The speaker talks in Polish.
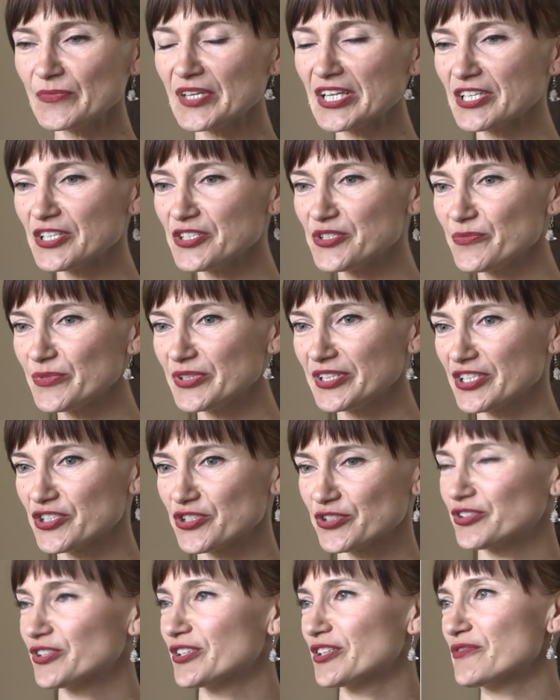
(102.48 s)
mieliśmy
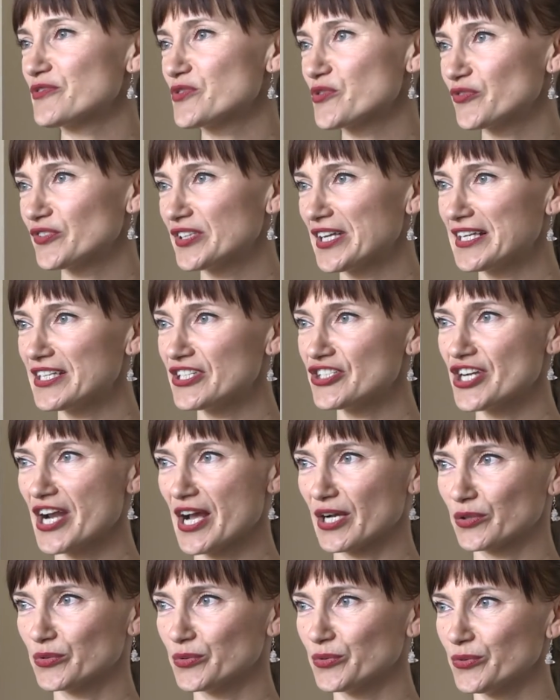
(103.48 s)
też odkrywców na
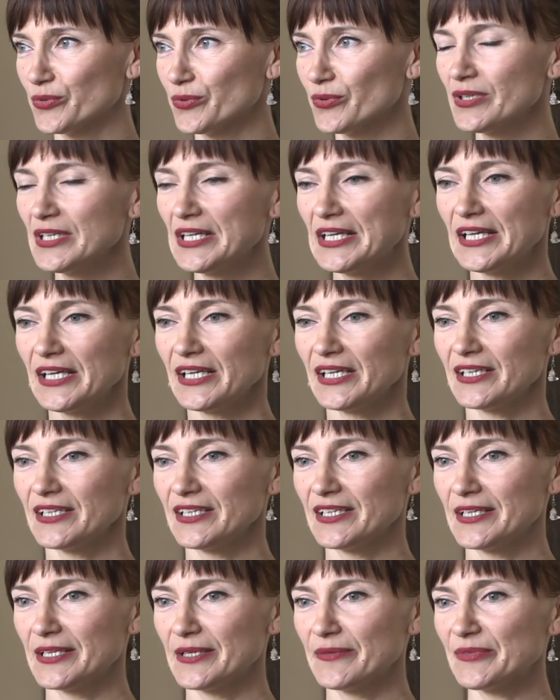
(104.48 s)
leżaku
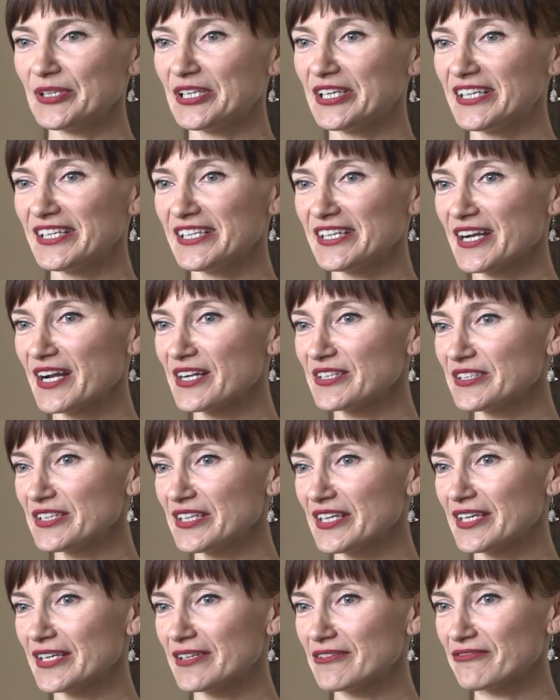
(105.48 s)
y, i
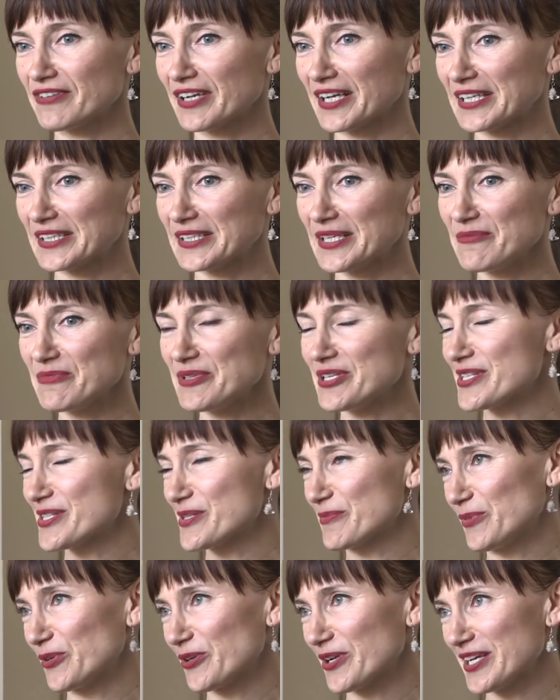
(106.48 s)
generalnie w Akademii
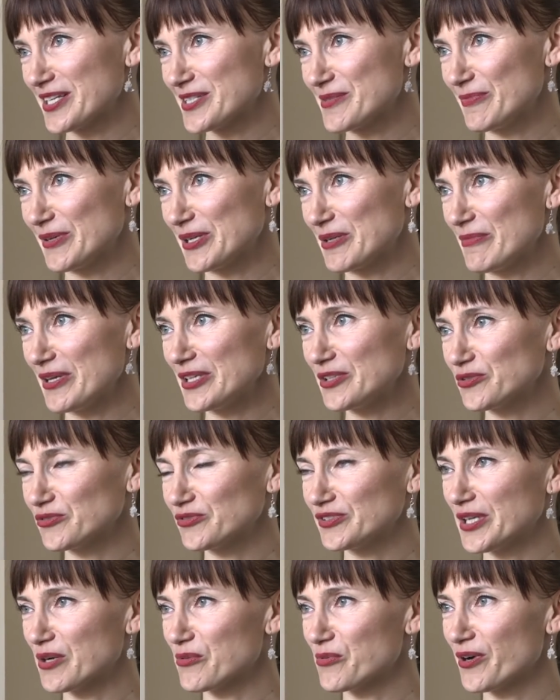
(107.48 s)
jest sporo
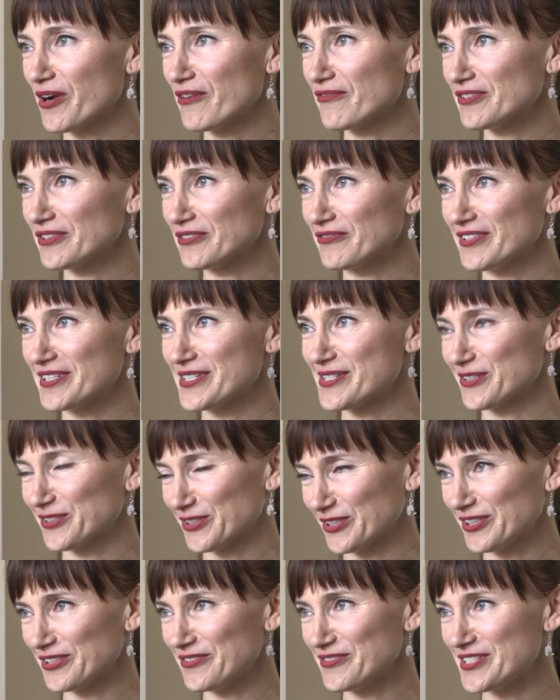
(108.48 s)
eksperymentów naukowych, więc
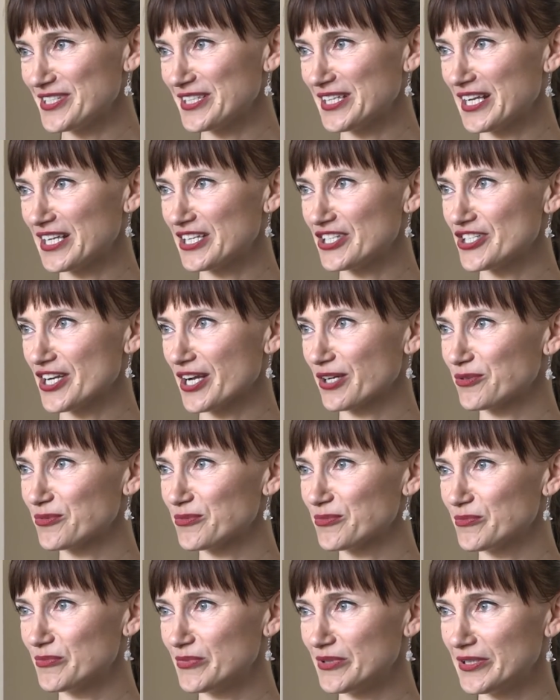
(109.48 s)
odkrywcy na
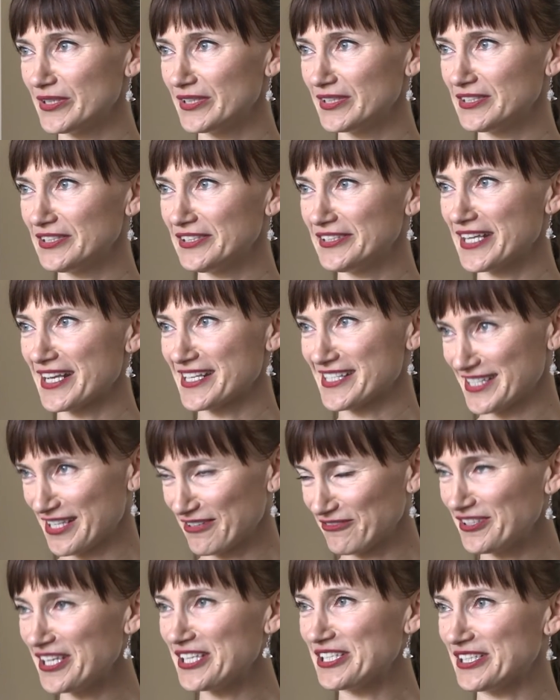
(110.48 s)
leżaku byli
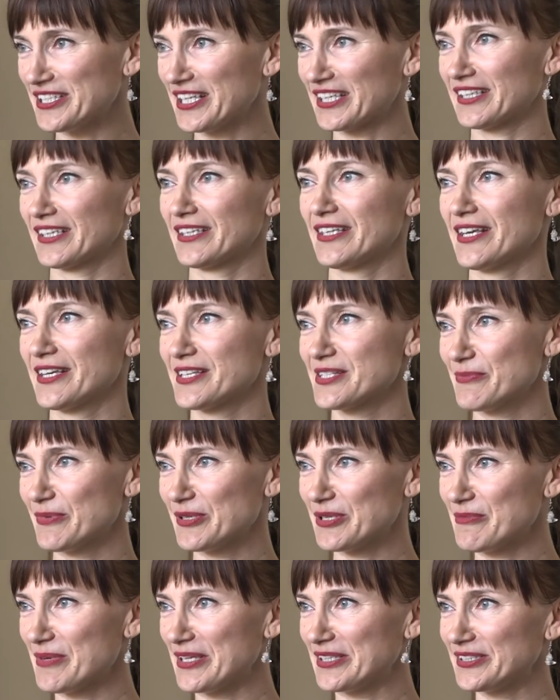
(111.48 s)
nastawieni na takie
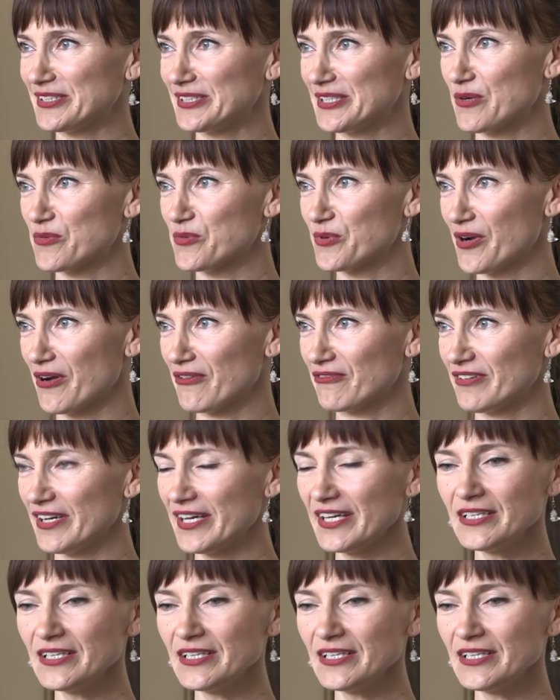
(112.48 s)
eksperymenty naukowe,